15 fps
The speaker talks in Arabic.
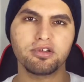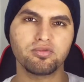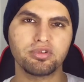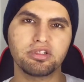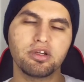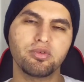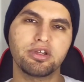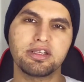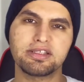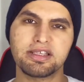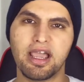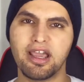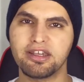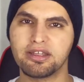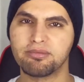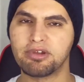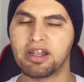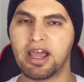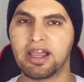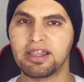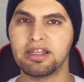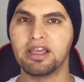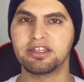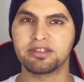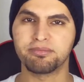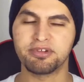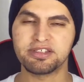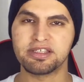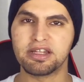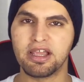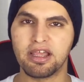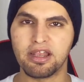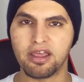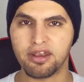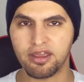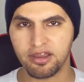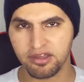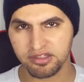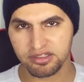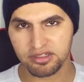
والدوري اذا حدا من العائلات منزل اعلانات